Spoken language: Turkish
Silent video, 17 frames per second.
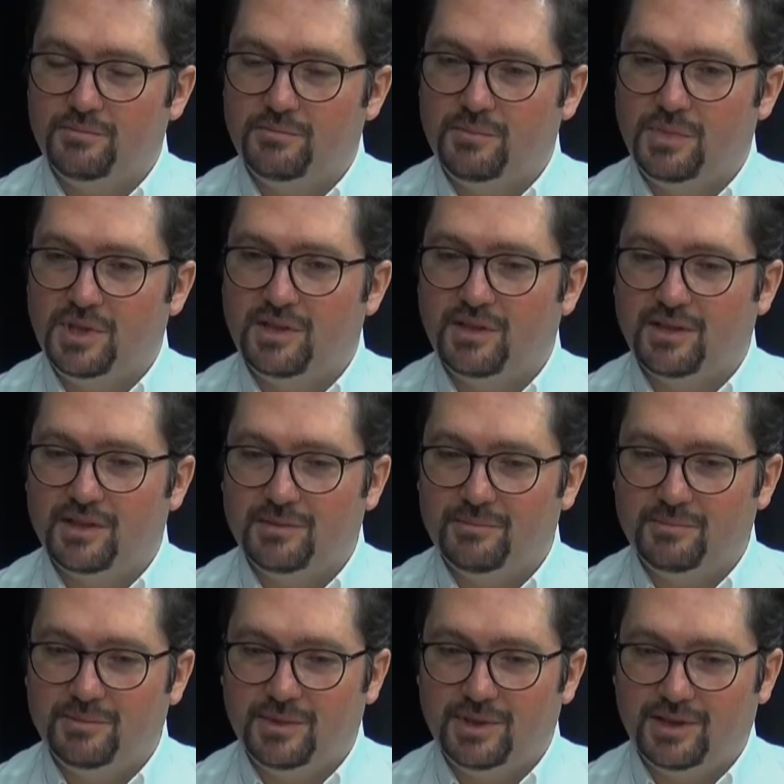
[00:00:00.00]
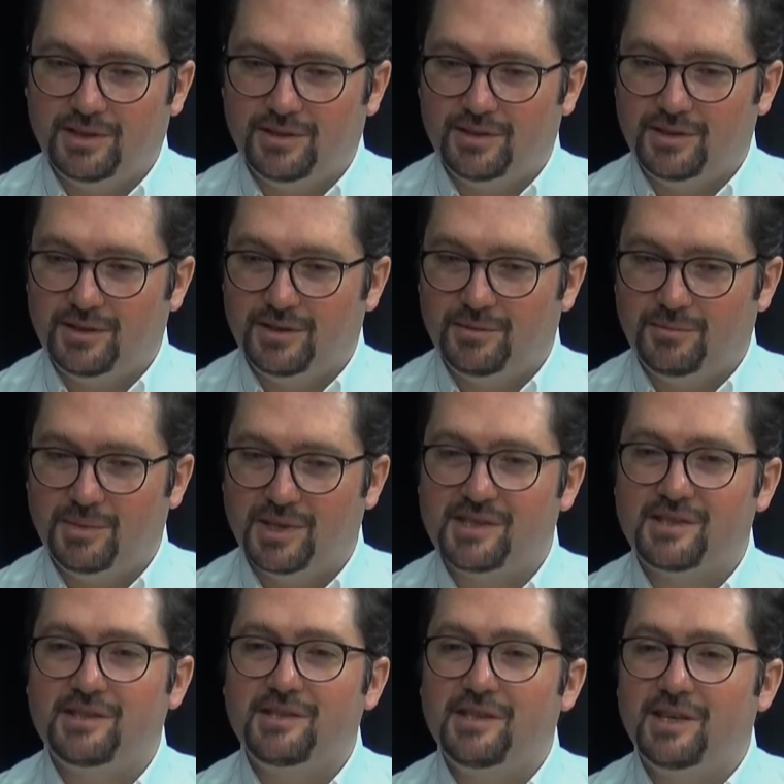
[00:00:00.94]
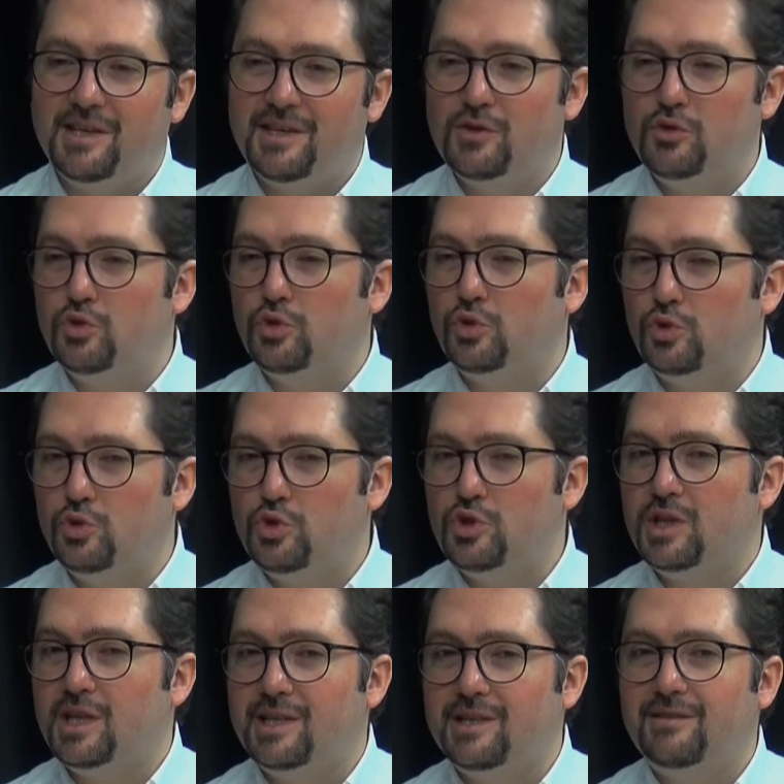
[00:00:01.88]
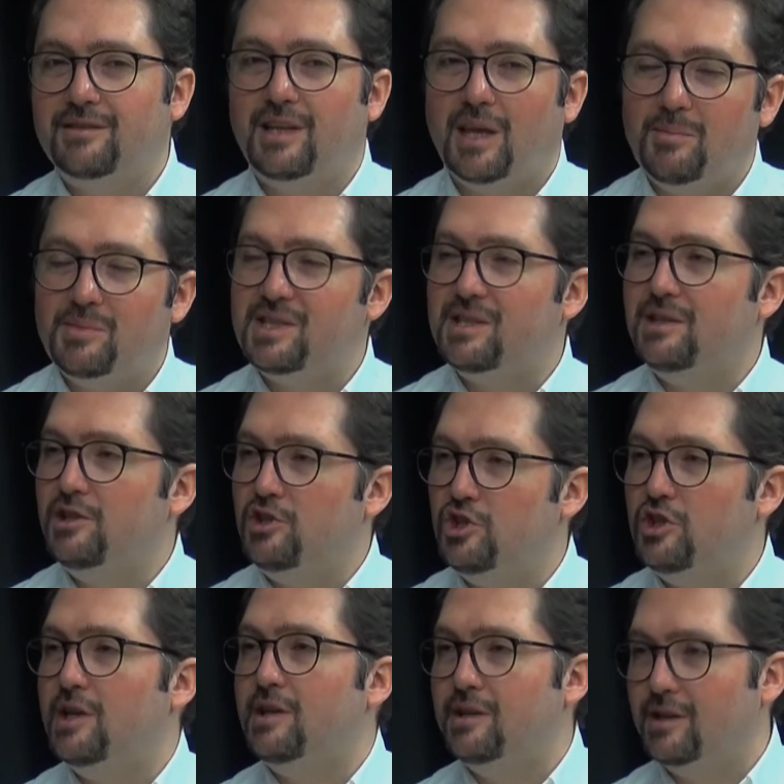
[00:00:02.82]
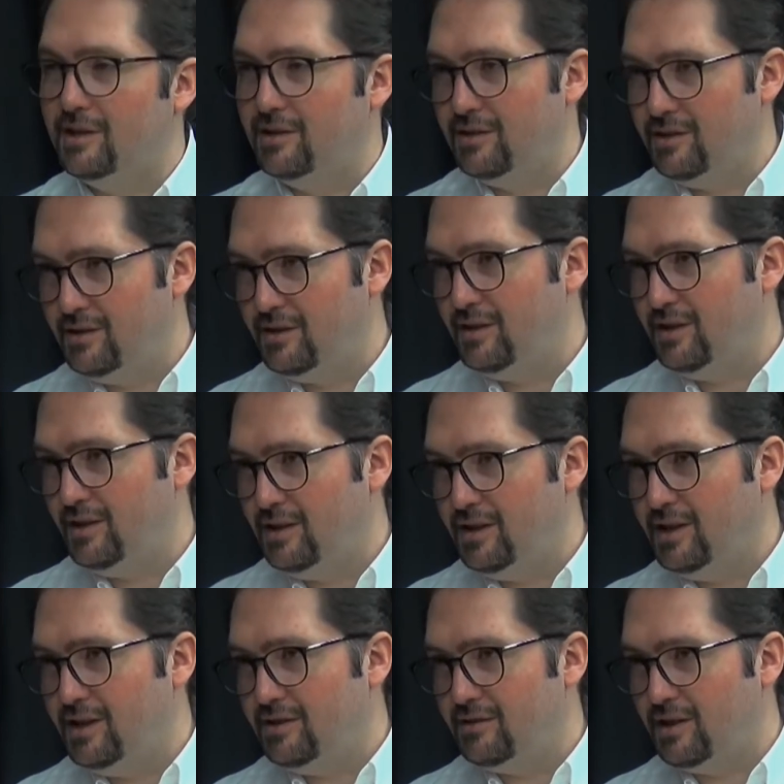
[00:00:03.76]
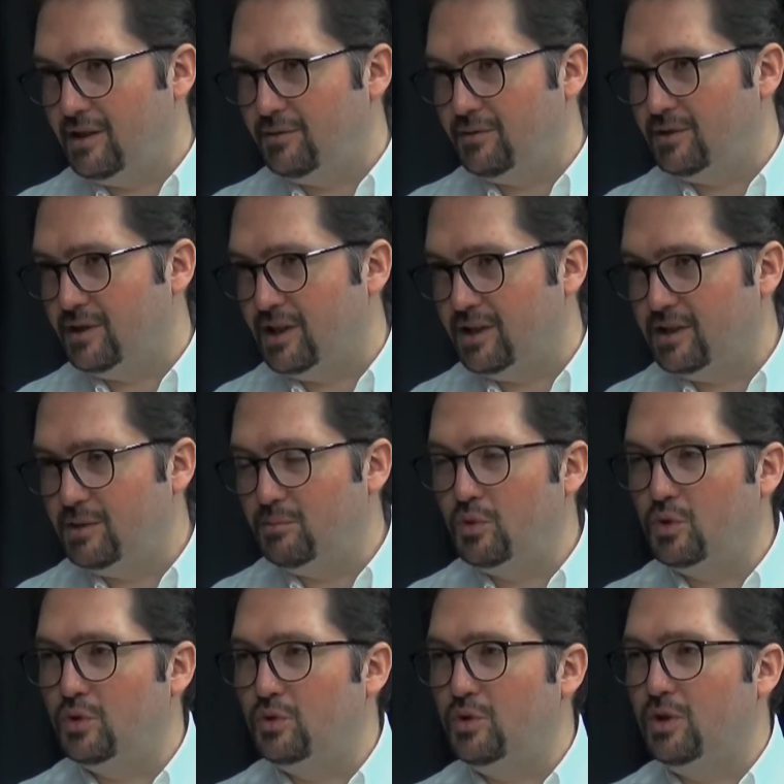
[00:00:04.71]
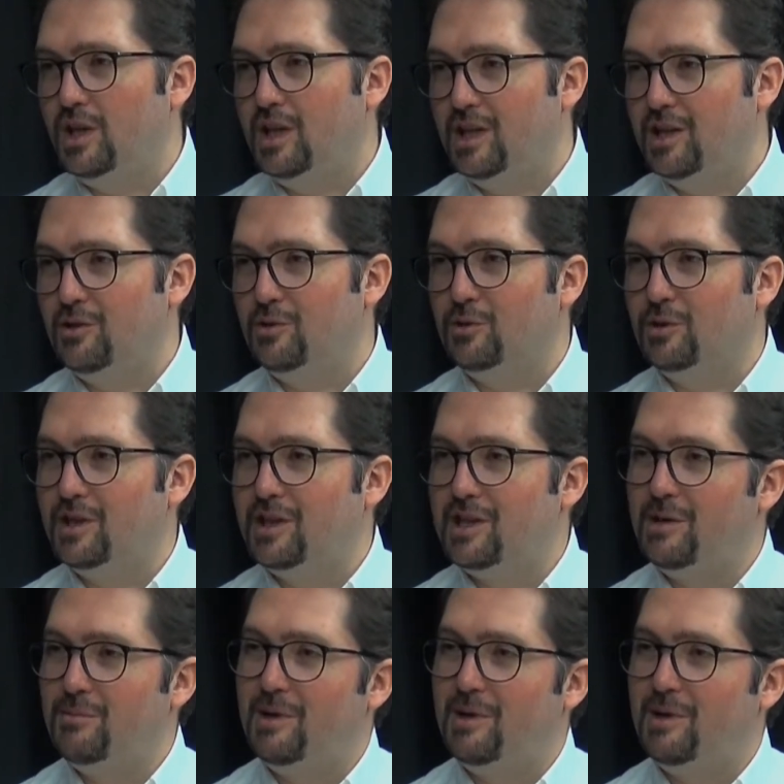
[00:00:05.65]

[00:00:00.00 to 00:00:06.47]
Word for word: bir takım e, basın yayın kuruluşlarının temsilcileri tarafından da bu konuyla ilgili olarak Onu